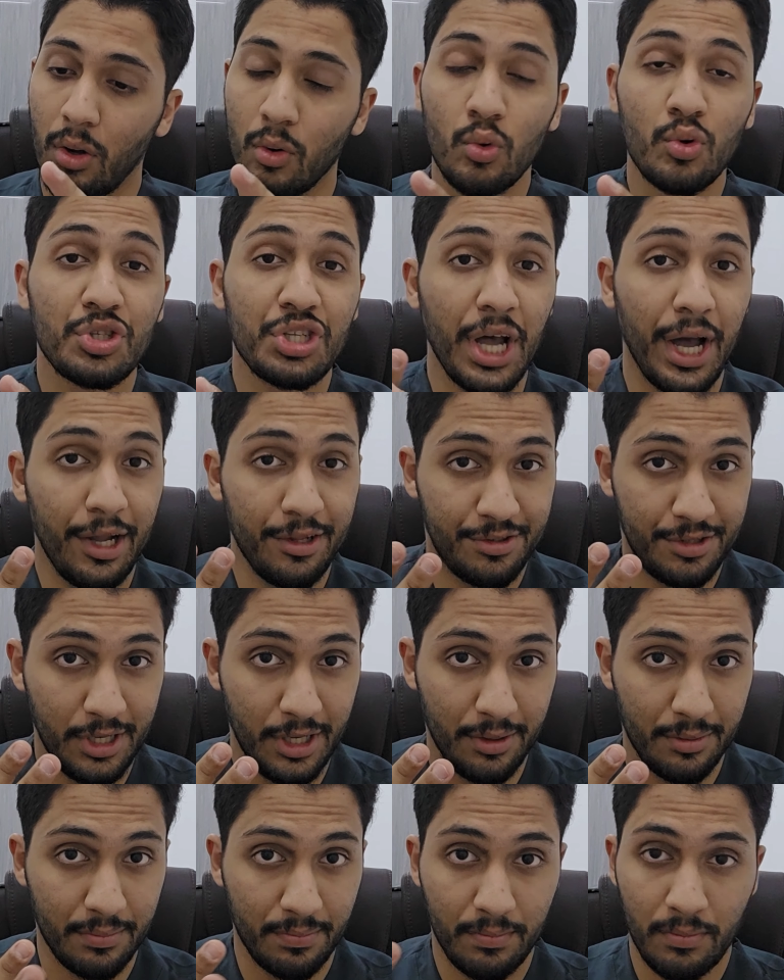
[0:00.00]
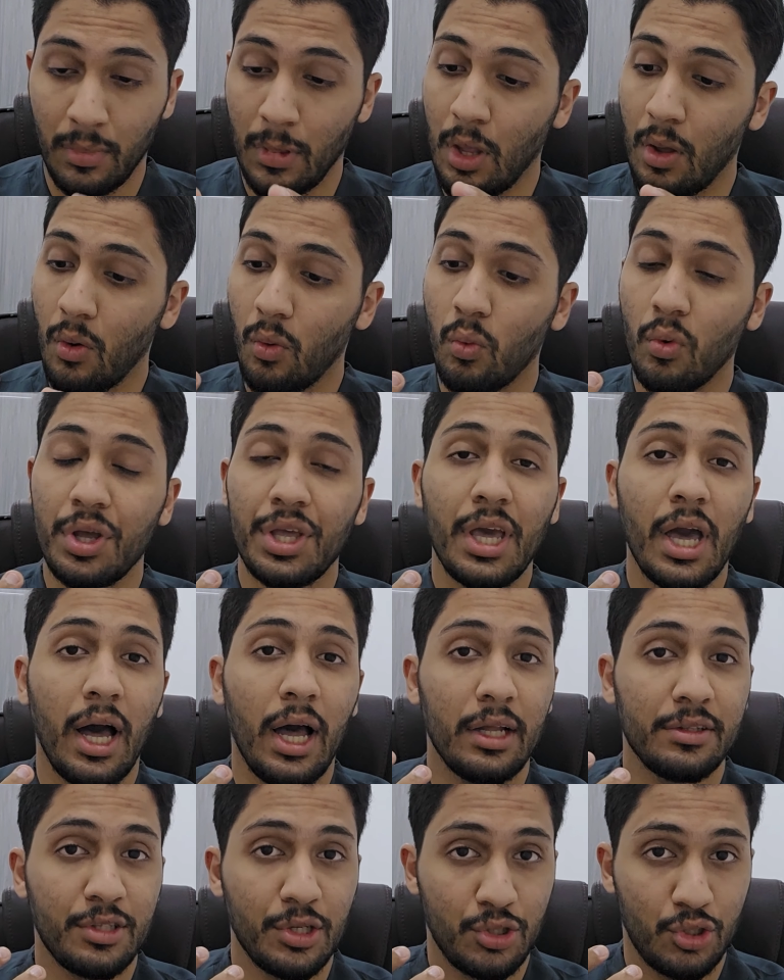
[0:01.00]
وساعتين
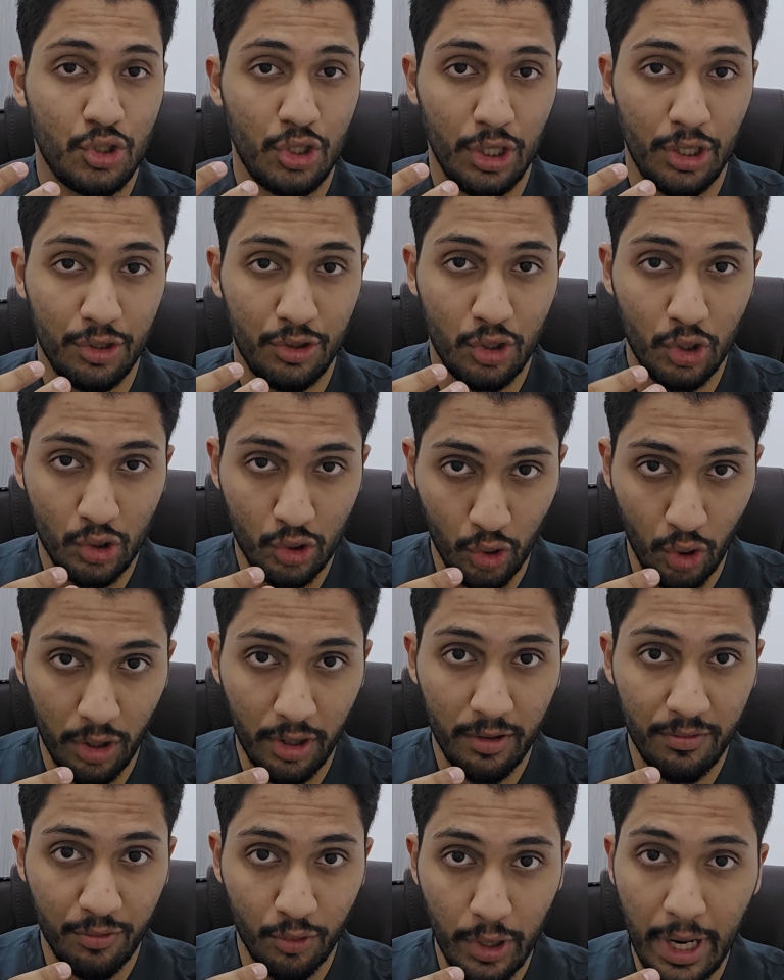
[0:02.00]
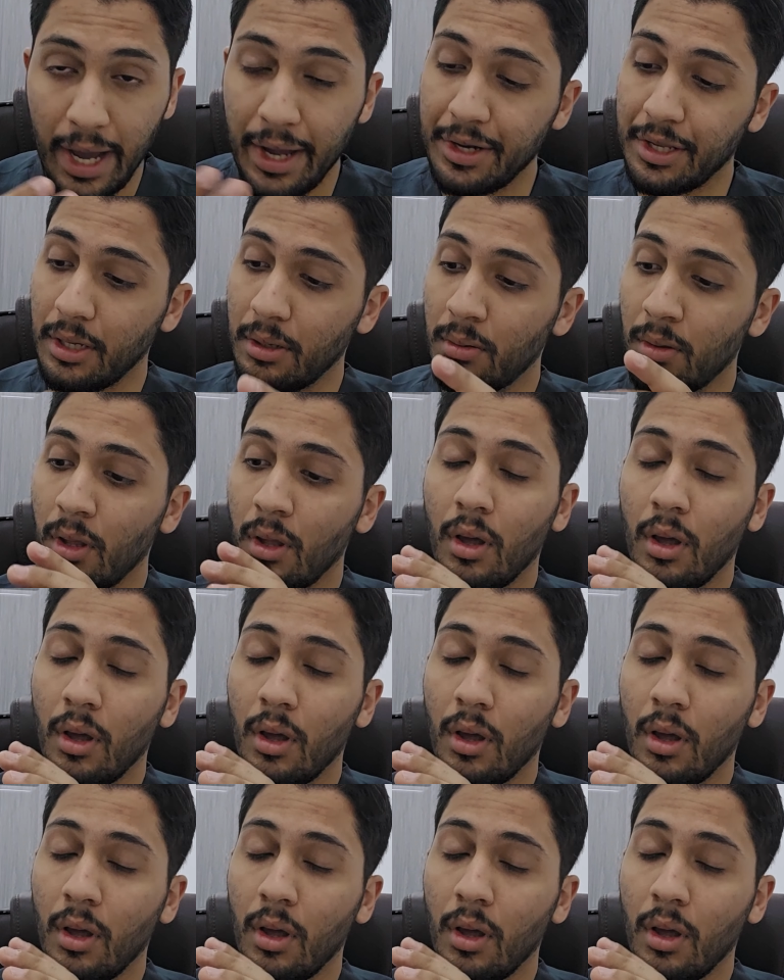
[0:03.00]
وياها تسجيل الدكتور الفلاني